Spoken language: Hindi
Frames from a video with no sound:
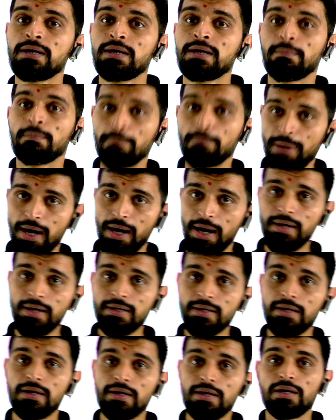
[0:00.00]

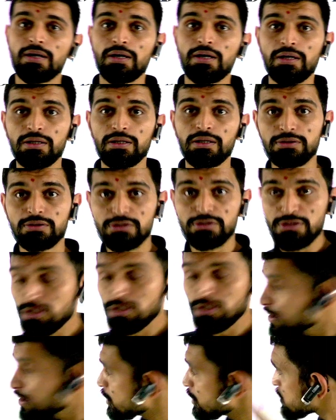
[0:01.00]
बट
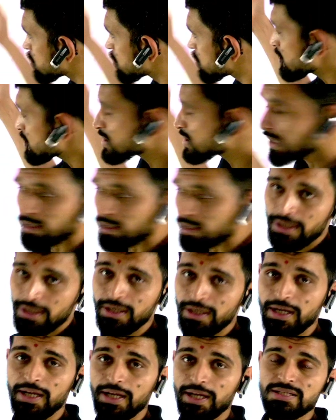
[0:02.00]
इसकी
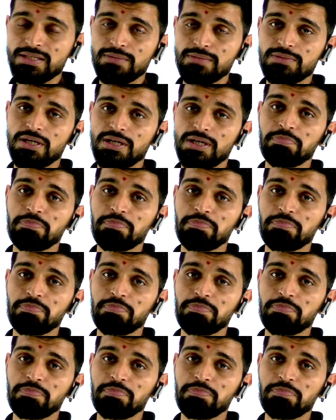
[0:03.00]
सर्टेनिटी समझिए